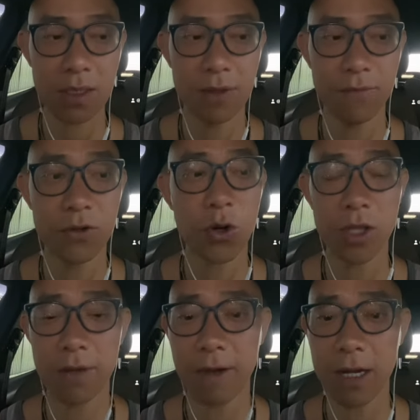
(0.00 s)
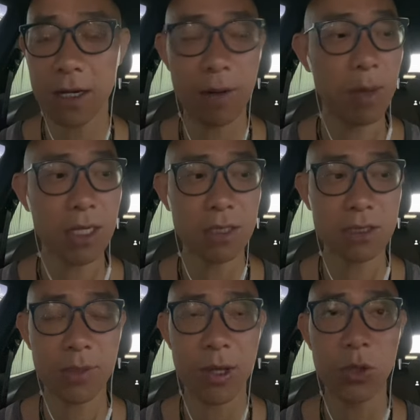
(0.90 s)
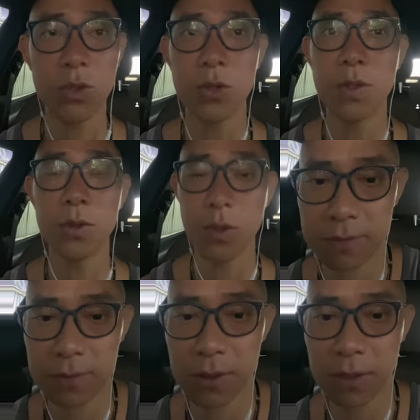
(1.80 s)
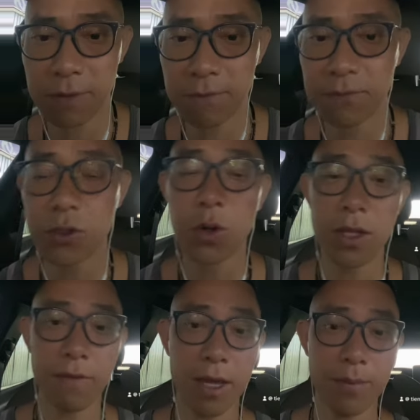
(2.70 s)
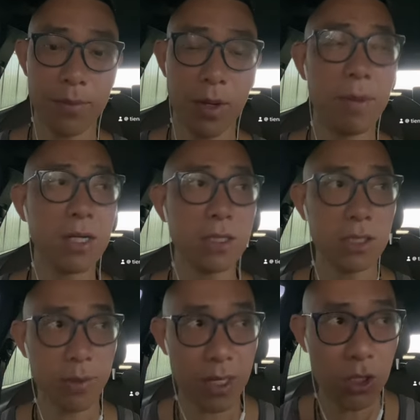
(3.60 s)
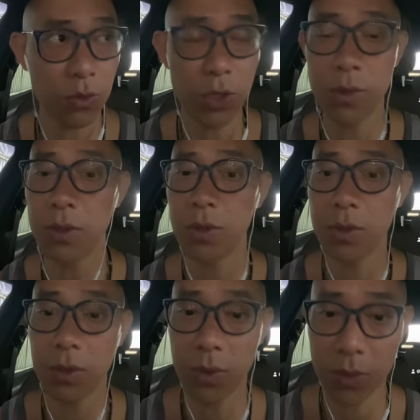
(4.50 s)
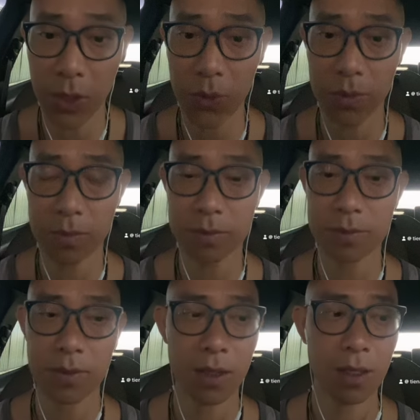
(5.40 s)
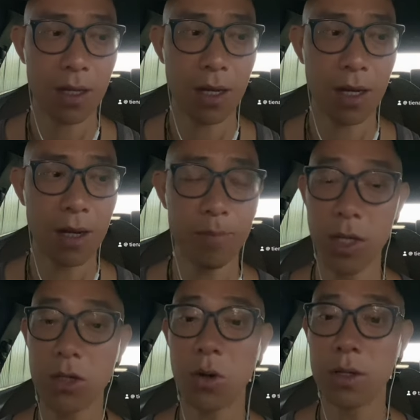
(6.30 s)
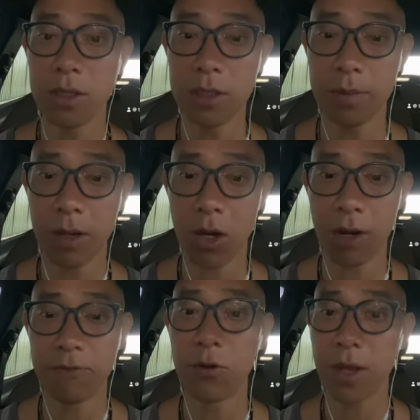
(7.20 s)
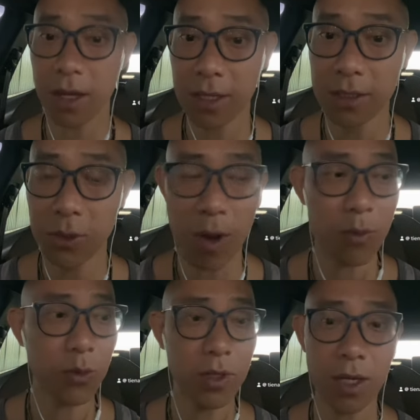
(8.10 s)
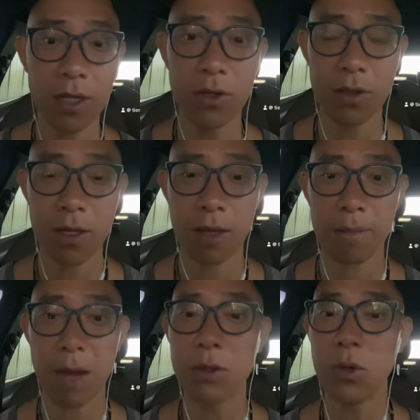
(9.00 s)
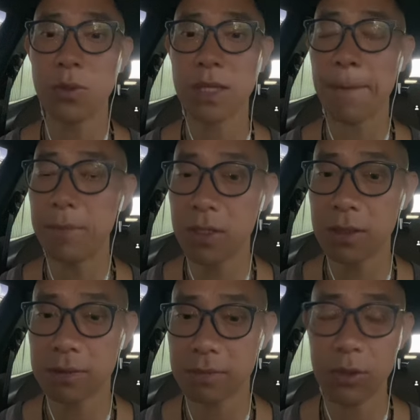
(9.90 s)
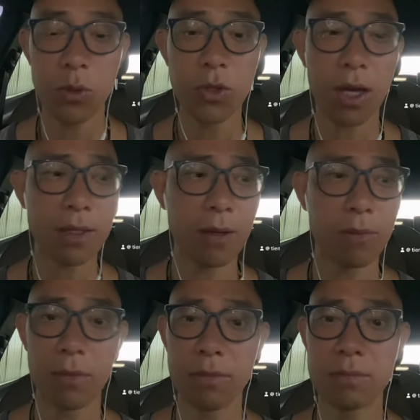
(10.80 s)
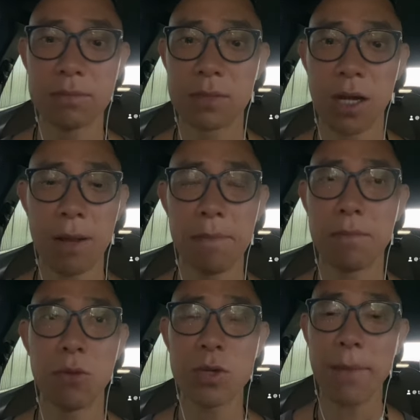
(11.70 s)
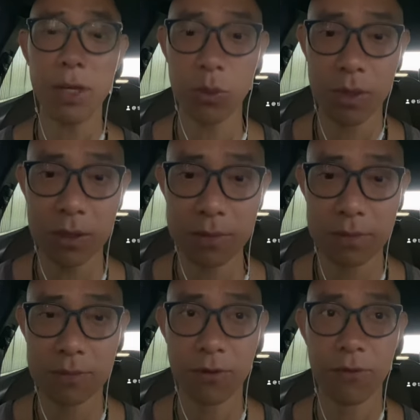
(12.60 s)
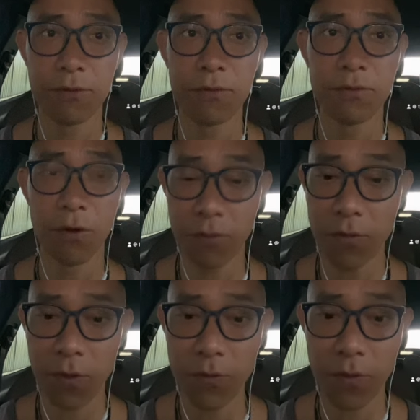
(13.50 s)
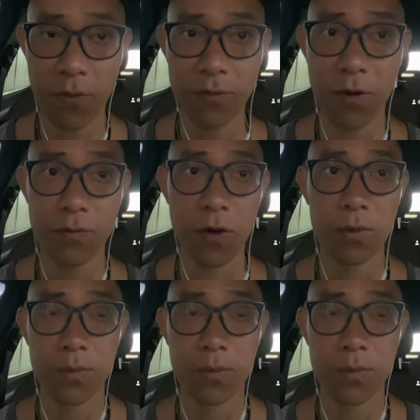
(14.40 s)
vừa rồi như vậy nó mở cửa cho bao nhiêu chiêu chiêu chiêu vừa rồi như vậy nó mở cửa cho bao nhiêu chiêu chiêu chiêu chiêu chiêu chiêu à, những con người mà gọi là vô gia cư đúng không của những cái nước bao nhiêu trăm nước bao nhiêu cho, cho gọi là một trăm mấy chục nước vô vô vô vô vô vô vô